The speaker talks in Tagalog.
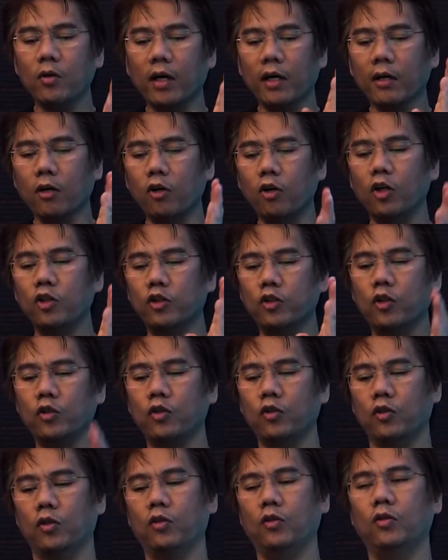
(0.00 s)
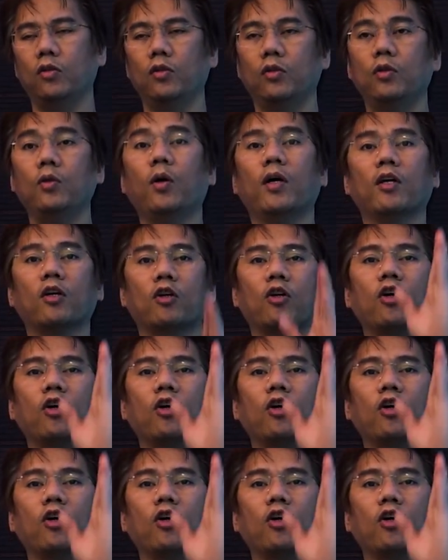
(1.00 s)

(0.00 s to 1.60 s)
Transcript: you are called to do, you are